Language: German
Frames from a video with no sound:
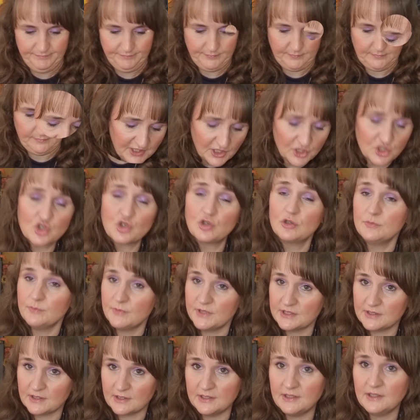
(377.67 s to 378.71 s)
War hier schon
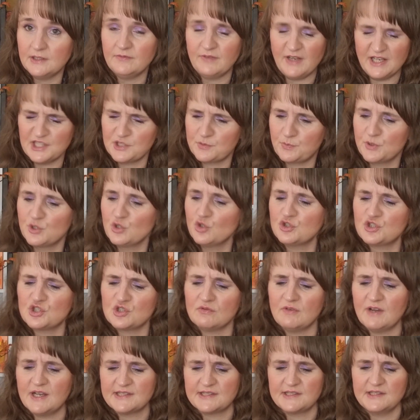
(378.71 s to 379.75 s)
mit drin, weil ich benutze
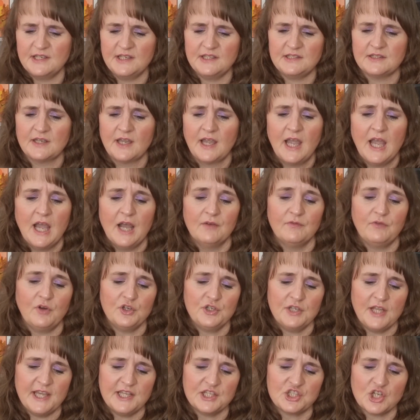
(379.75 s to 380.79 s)
sowas nicht.
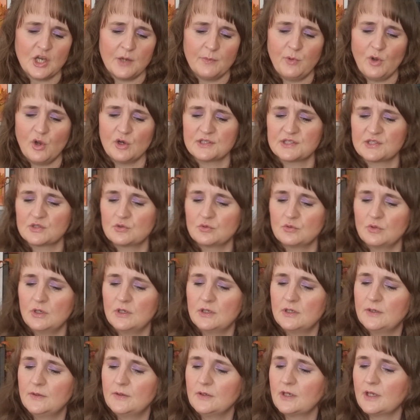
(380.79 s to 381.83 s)
Von Nature Box
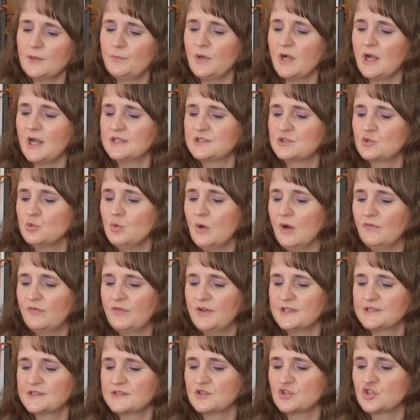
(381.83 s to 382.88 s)
äh,
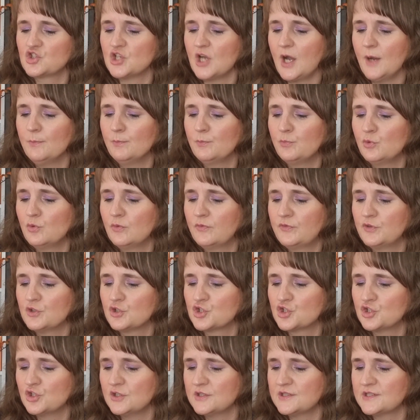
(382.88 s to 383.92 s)
feste Shampoo für
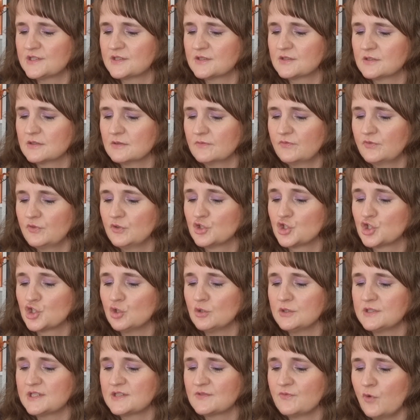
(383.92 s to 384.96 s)
Schutz, für
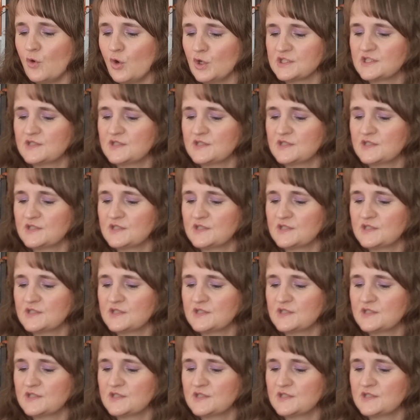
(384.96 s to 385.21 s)
Schutz vor